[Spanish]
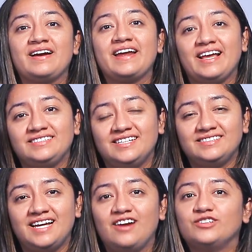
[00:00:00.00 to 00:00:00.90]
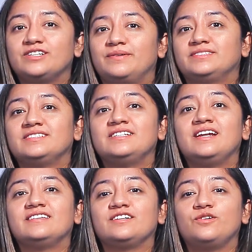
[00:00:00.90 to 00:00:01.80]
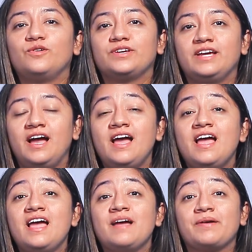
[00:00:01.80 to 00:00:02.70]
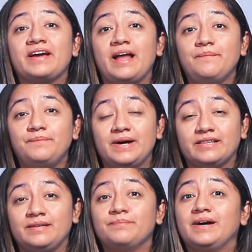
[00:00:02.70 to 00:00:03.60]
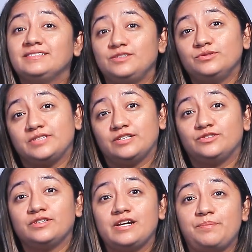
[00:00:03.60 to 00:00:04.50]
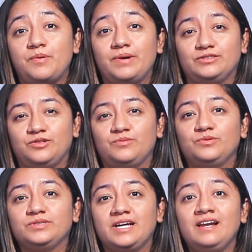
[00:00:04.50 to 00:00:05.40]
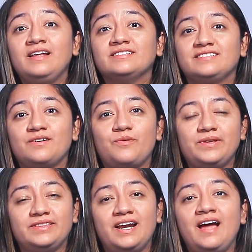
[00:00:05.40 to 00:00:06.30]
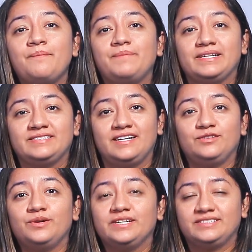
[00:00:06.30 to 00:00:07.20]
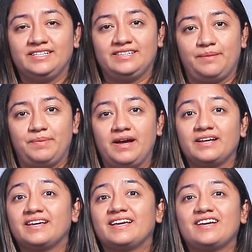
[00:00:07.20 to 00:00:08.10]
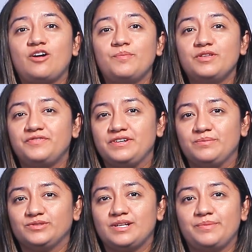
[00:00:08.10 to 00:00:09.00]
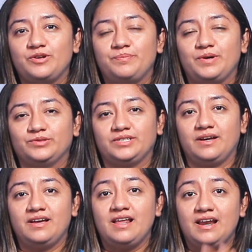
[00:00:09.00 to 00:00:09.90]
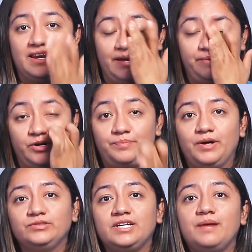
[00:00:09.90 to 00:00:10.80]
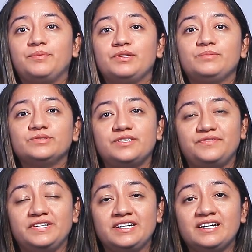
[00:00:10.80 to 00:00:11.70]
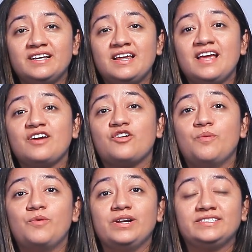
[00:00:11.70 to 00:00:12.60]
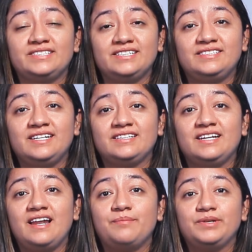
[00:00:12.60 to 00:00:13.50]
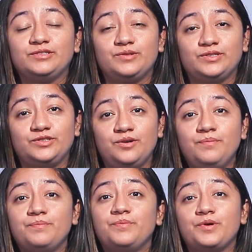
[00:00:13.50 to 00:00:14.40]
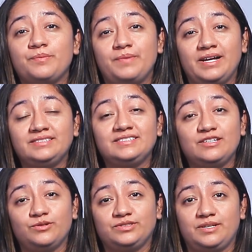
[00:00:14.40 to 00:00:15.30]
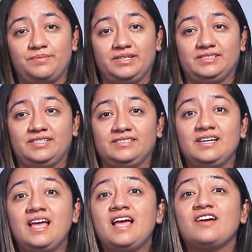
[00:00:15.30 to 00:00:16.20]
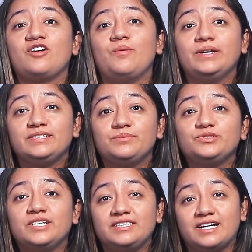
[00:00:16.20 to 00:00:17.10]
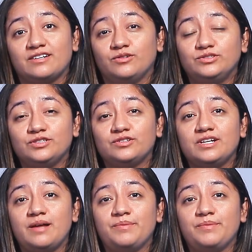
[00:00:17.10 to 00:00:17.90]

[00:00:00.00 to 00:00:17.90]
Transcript: Gracias a los avances en la tecnología, gran parte, más de un tercio de la población mundial se encuentra pasando esta etapa. ¿Cómo definimos la menopausia? La menopausia la podemos definir como el cese de la menstruación por más de 12 meses. ¿Cómo hacemos el diagnóstico de la